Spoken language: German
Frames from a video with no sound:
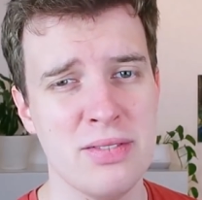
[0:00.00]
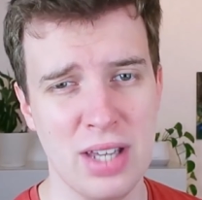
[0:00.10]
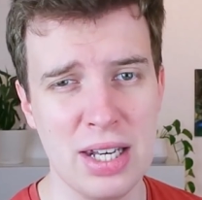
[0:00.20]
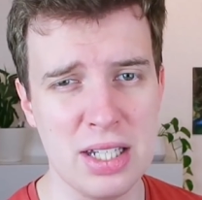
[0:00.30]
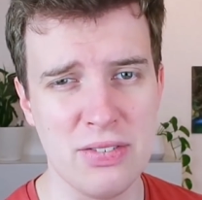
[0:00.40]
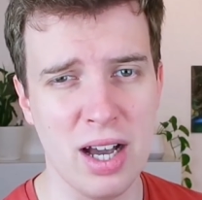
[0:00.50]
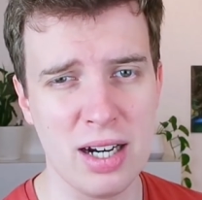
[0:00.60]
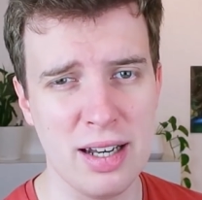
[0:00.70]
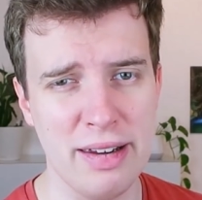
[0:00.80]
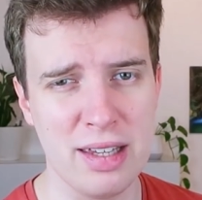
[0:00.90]
Wer nicht
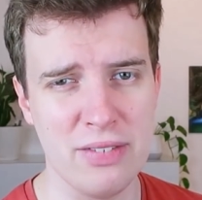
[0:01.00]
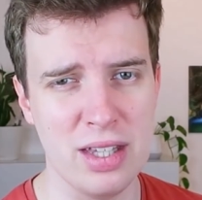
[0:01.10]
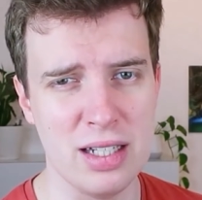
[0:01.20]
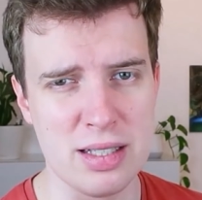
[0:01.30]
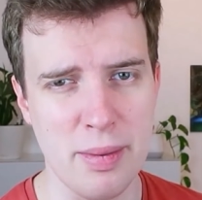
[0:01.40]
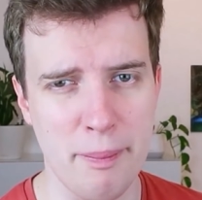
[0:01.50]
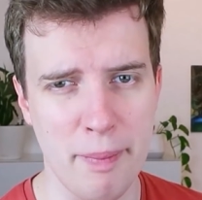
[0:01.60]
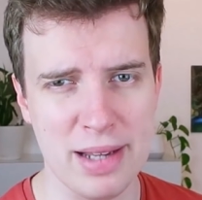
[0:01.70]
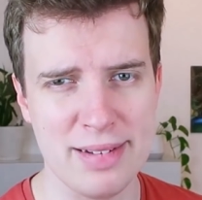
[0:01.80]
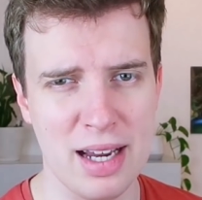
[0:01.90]
wagt, der nicht gewinnt.
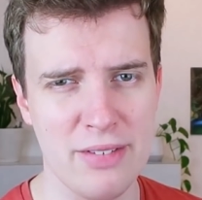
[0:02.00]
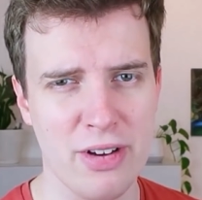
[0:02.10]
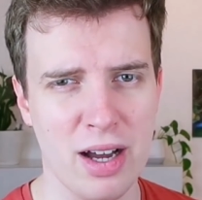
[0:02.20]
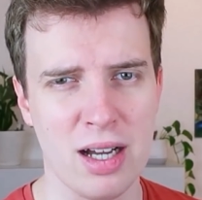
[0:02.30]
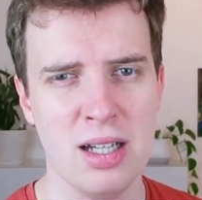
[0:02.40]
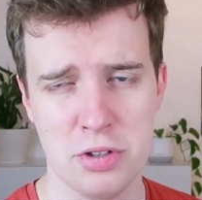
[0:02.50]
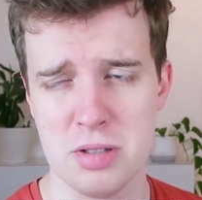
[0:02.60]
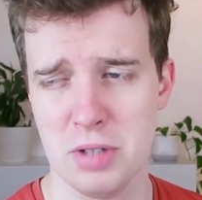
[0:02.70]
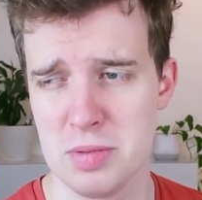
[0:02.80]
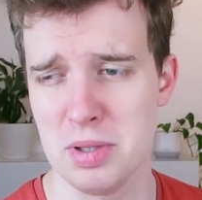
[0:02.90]
Mach's einfach. Ich
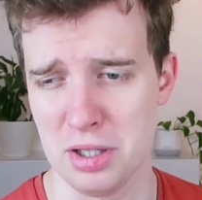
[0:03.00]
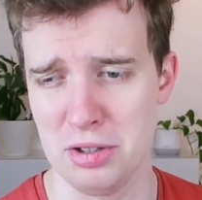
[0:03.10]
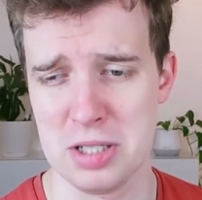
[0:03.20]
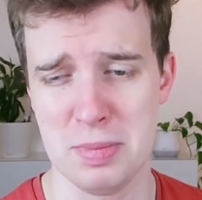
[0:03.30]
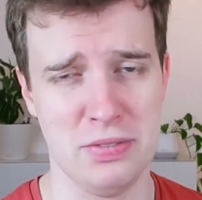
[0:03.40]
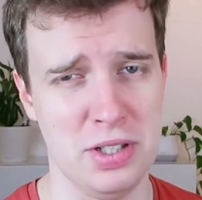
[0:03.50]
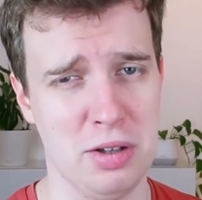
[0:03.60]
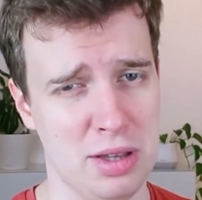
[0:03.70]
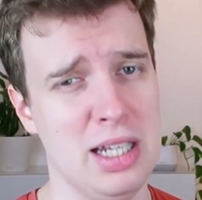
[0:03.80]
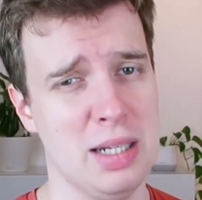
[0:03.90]
wünschte manchmal, sie könnte meine
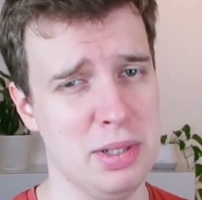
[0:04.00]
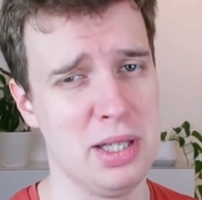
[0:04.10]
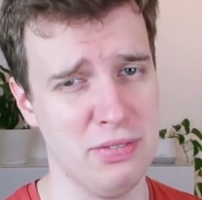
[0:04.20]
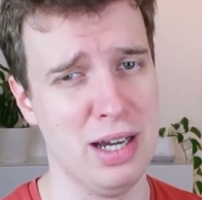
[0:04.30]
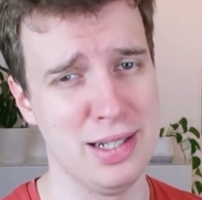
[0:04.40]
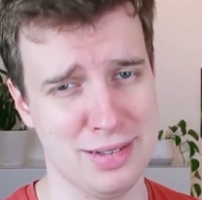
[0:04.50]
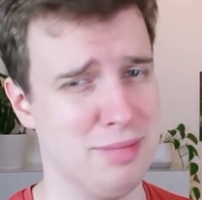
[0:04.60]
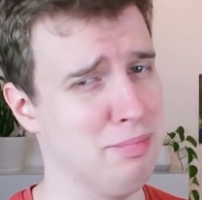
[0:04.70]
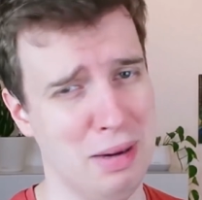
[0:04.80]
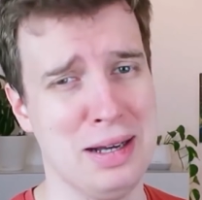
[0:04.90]
Videos sehen, damit sie
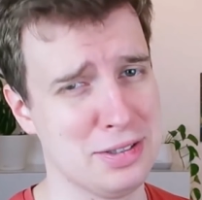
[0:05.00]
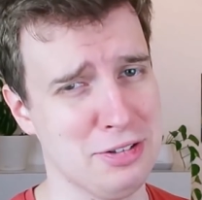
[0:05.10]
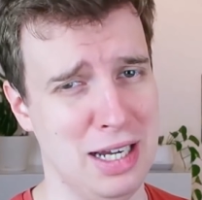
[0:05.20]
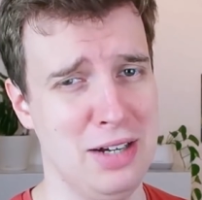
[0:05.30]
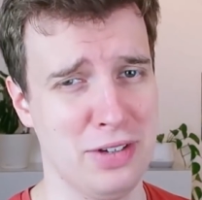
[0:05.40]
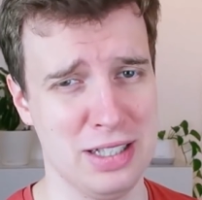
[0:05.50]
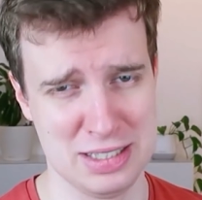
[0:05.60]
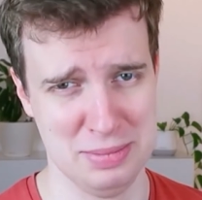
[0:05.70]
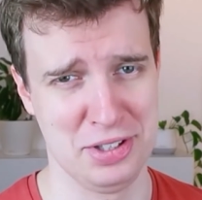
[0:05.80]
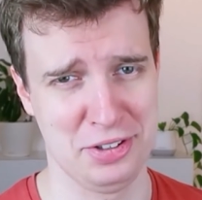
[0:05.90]
weiß, mach es doch einfach.
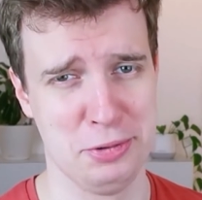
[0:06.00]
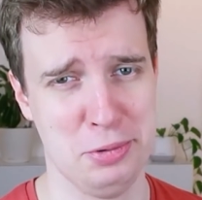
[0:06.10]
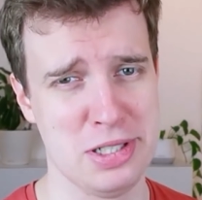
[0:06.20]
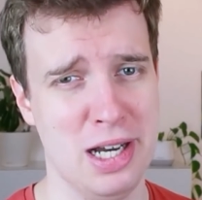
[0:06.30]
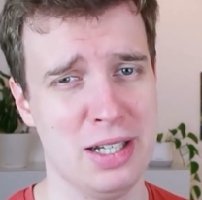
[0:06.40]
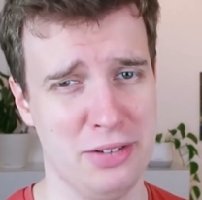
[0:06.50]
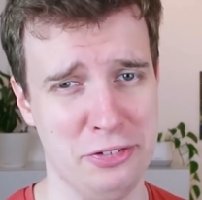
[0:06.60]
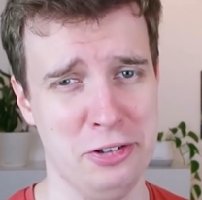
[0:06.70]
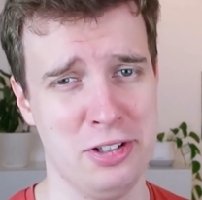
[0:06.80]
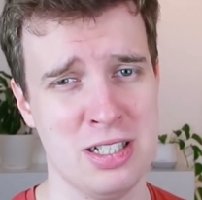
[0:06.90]
Der Tim ist ein guter, das
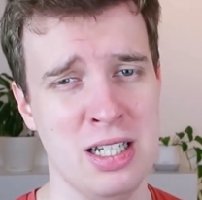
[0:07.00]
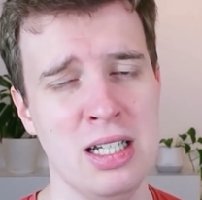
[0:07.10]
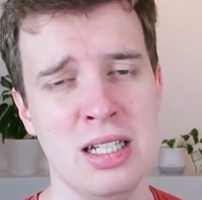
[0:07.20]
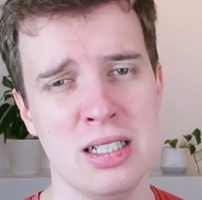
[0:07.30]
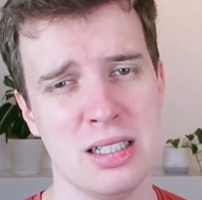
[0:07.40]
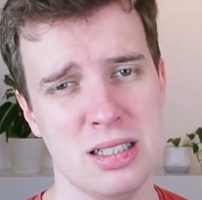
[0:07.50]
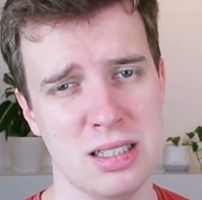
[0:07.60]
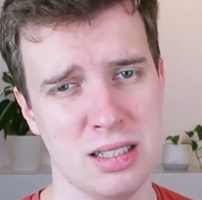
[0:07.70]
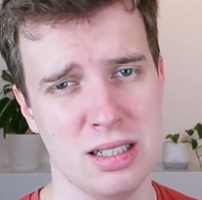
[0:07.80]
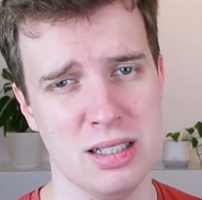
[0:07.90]
wird.
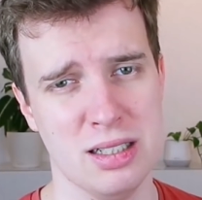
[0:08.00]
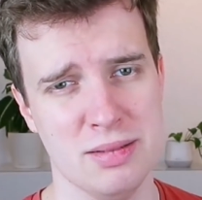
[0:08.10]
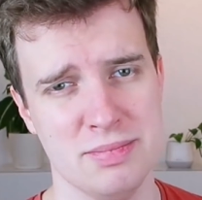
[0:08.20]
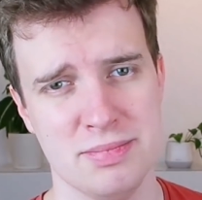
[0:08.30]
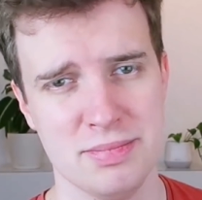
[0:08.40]
Ah, naja.